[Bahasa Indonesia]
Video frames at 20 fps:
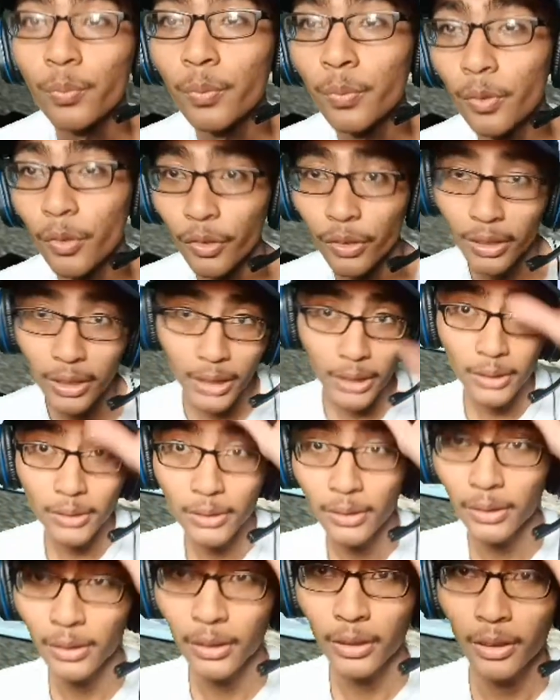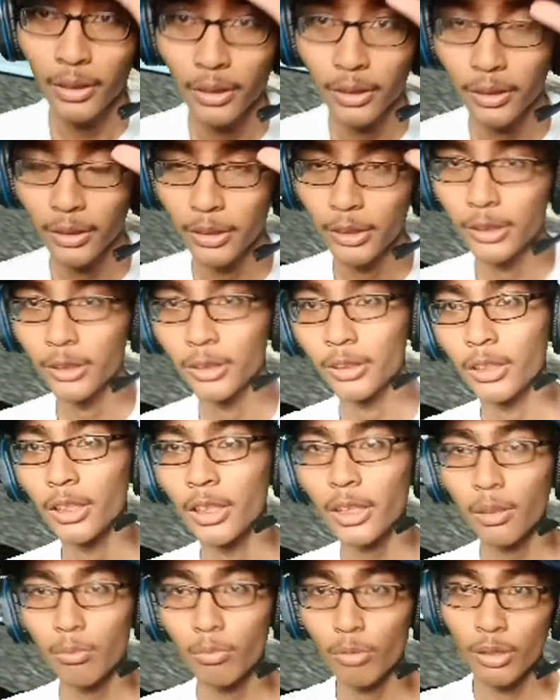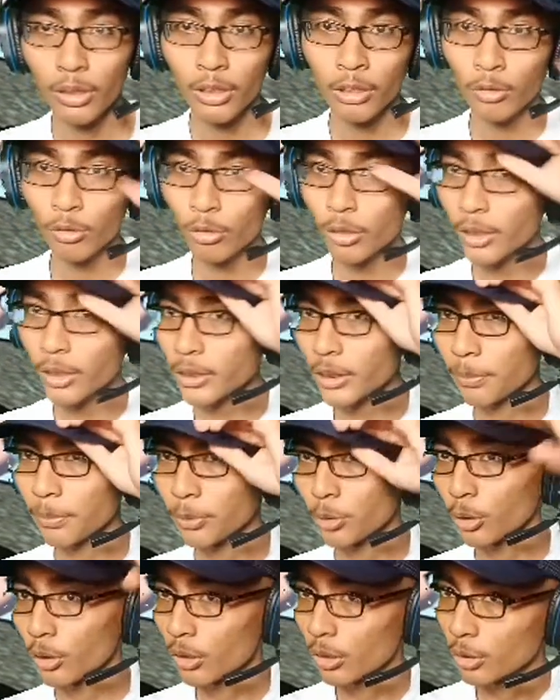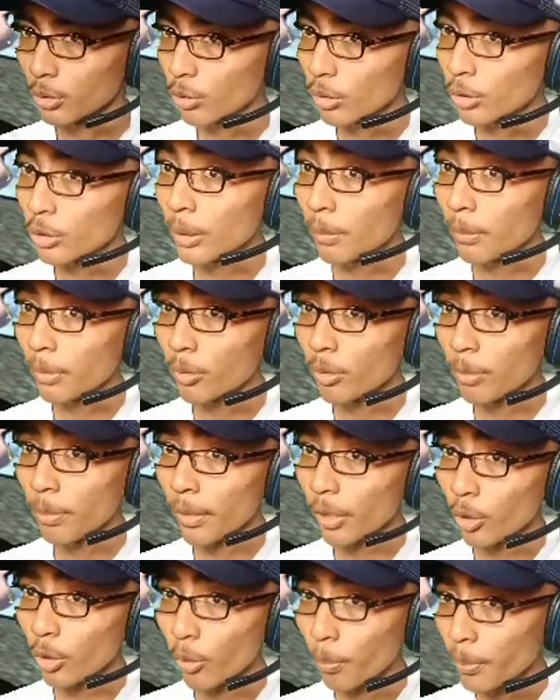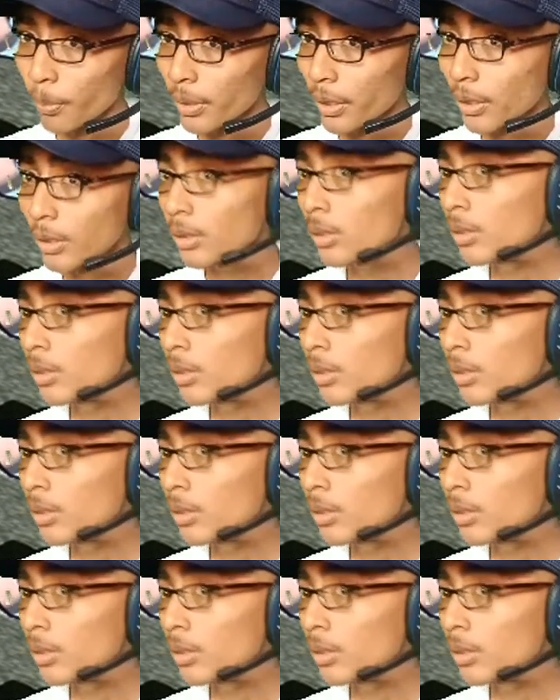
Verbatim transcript: Oke. Okay? Ini kemungkinan untuk naik ini juga sama gue pakai topi ya.